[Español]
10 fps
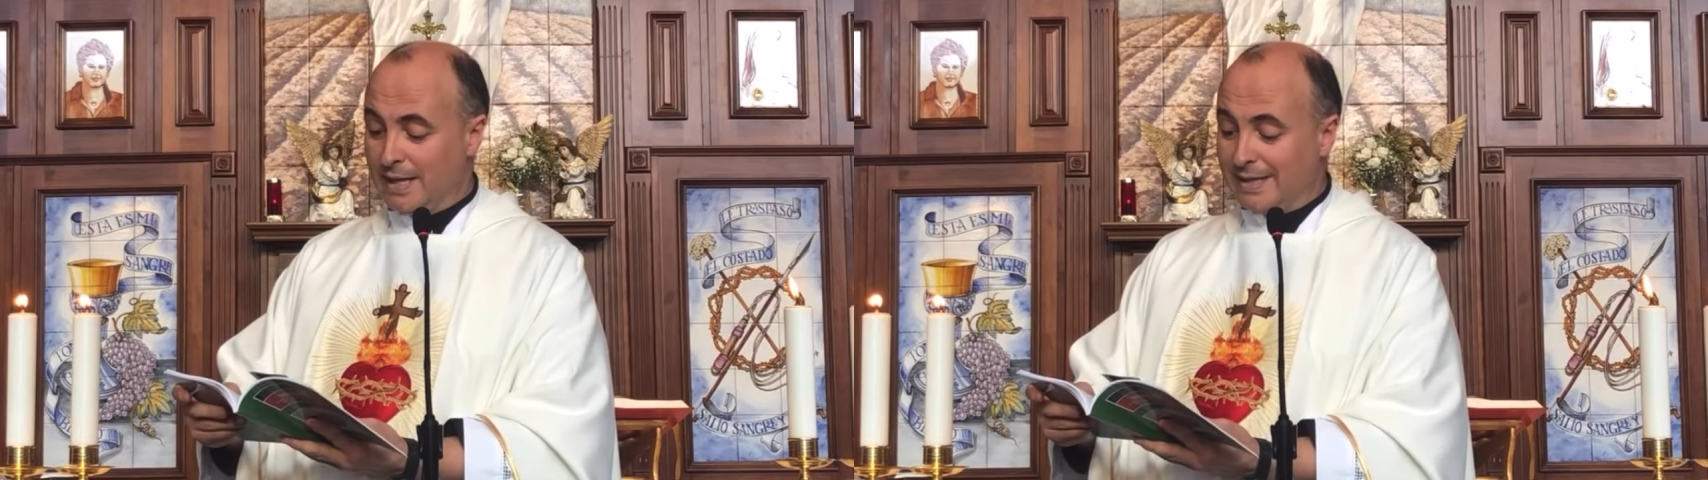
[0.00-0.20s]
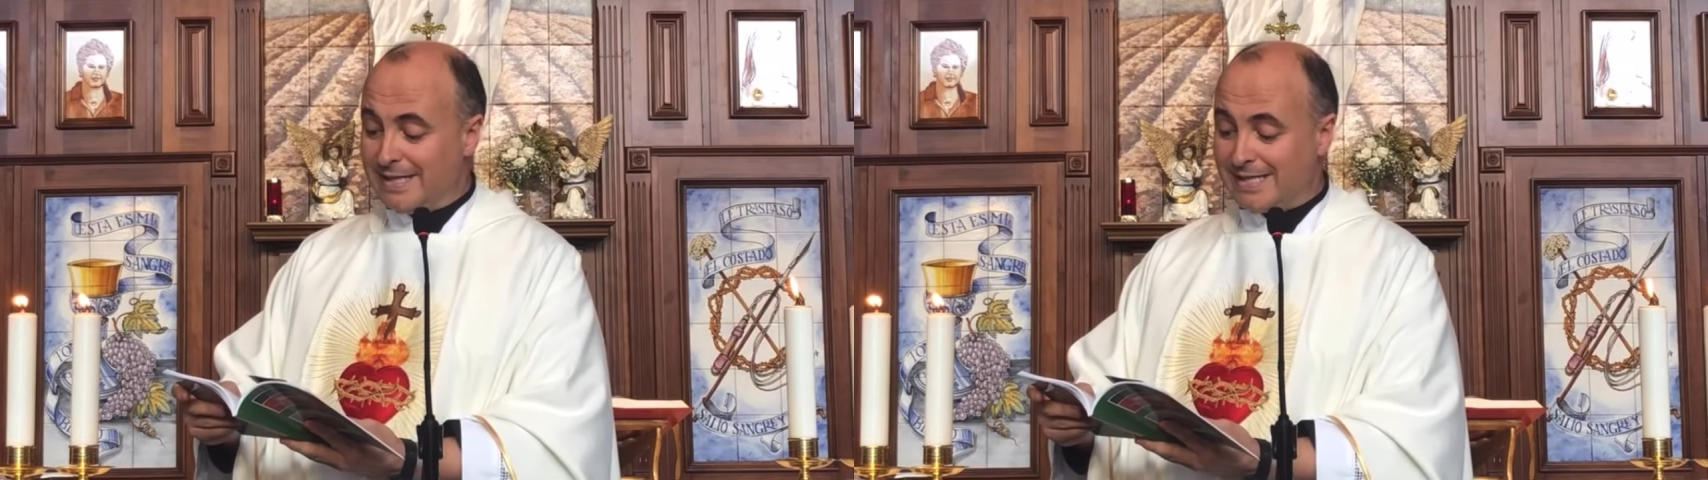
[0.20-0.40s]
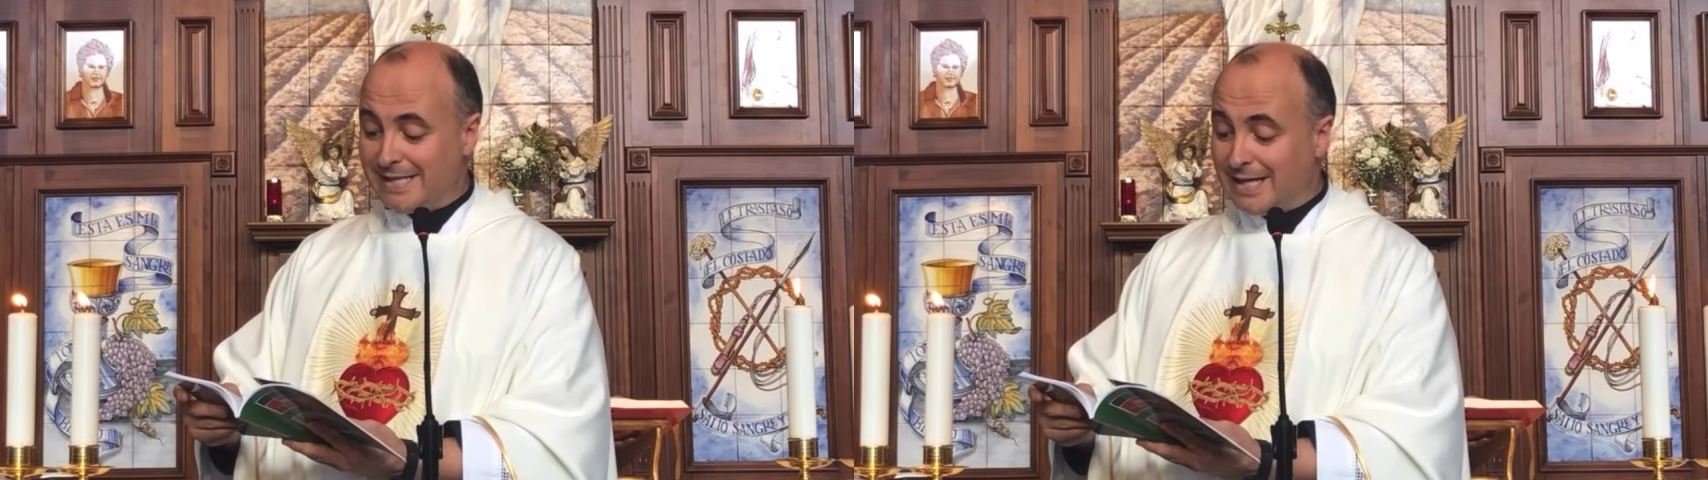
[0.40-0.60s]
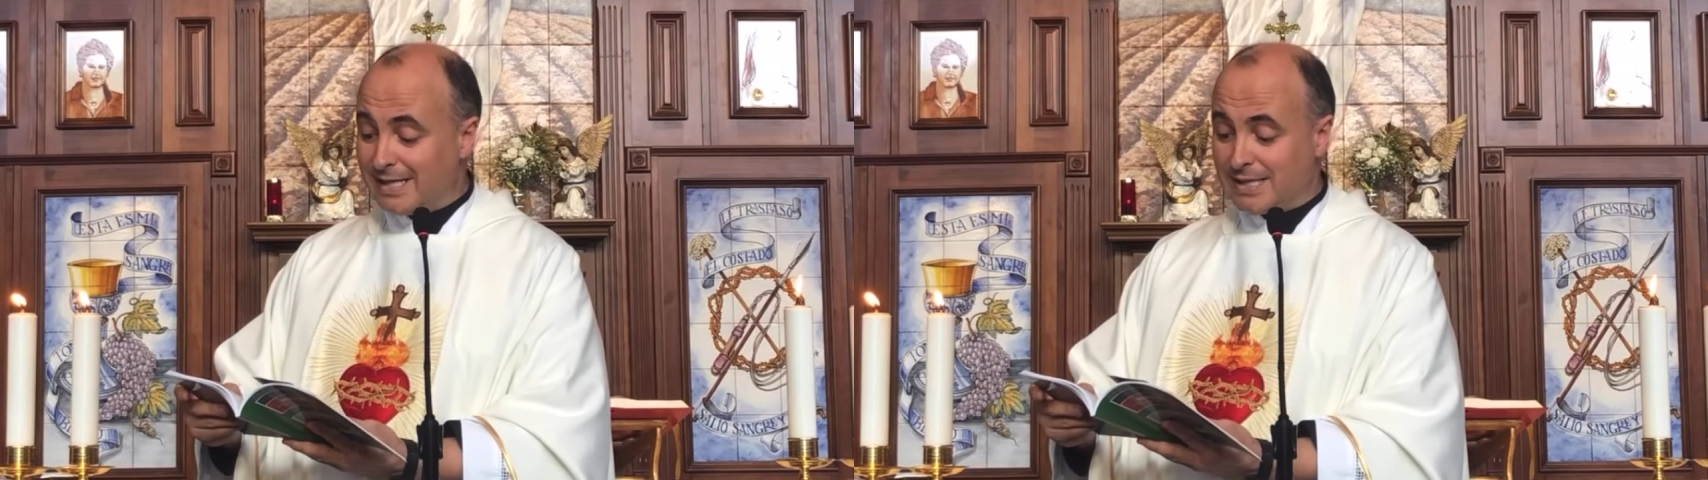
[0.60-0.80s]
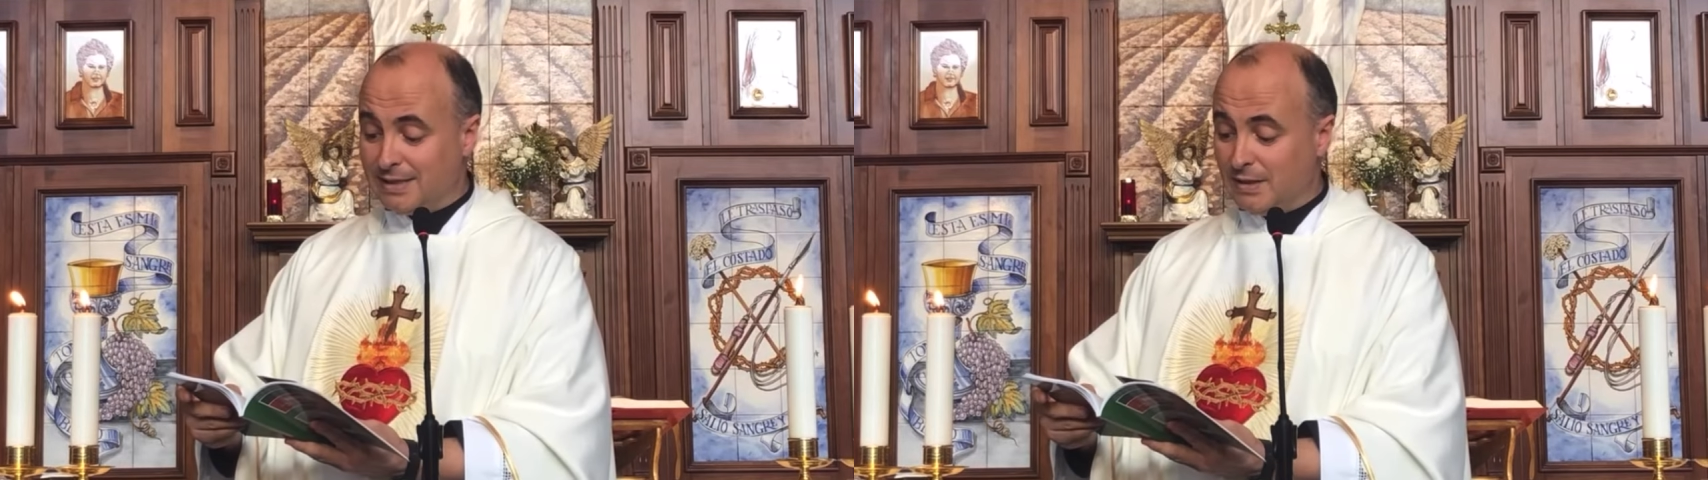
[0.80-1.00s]
ni siquiera
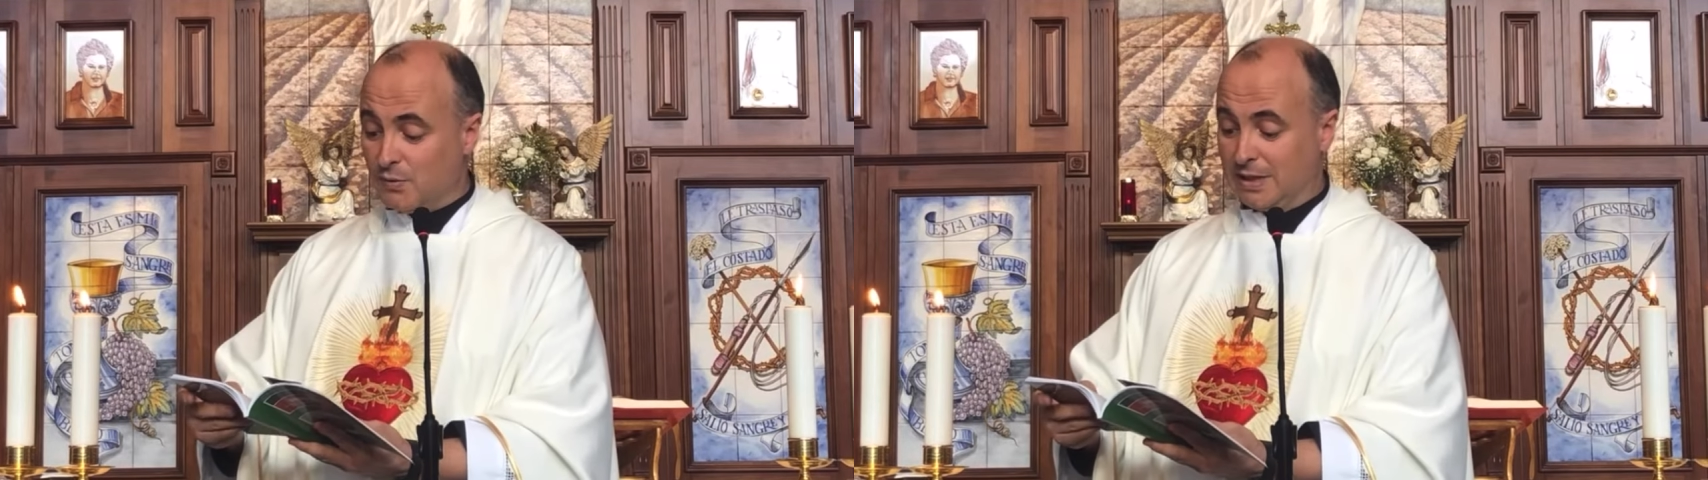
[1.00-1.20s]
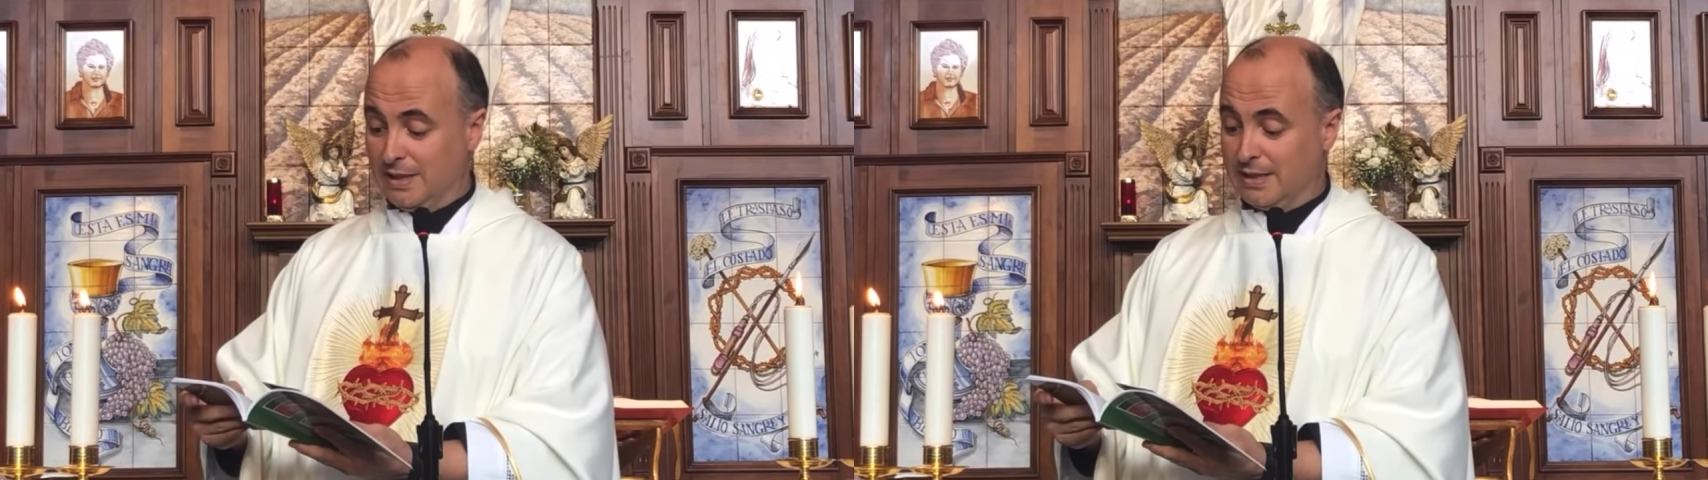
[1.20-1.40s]
sentimos el